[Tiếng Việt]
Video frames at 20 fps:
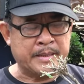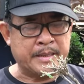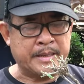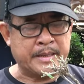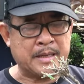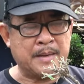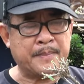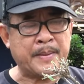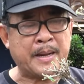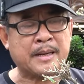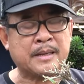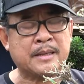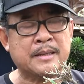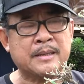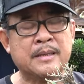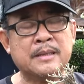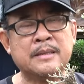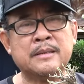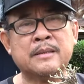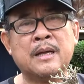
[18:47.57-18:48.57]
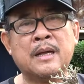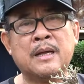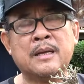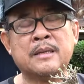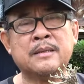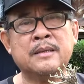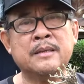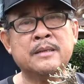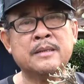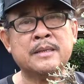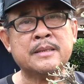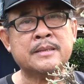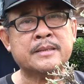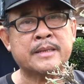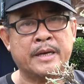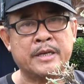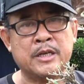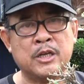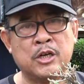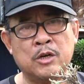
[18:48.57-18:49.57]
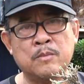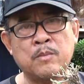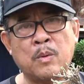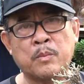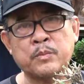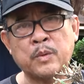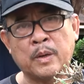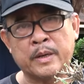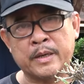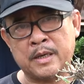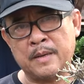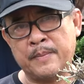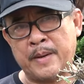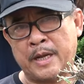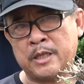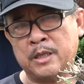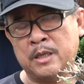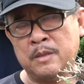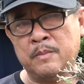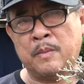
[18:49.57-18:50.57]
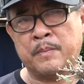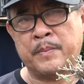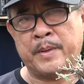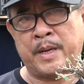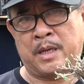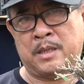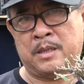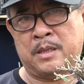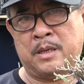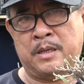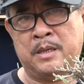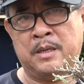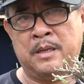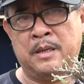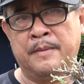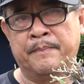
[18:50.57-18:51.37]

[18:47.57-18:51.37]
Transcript: thì các bạn cứ kích à, tưới kích rễ cho nó một tuần các bạn tưới một lần thôi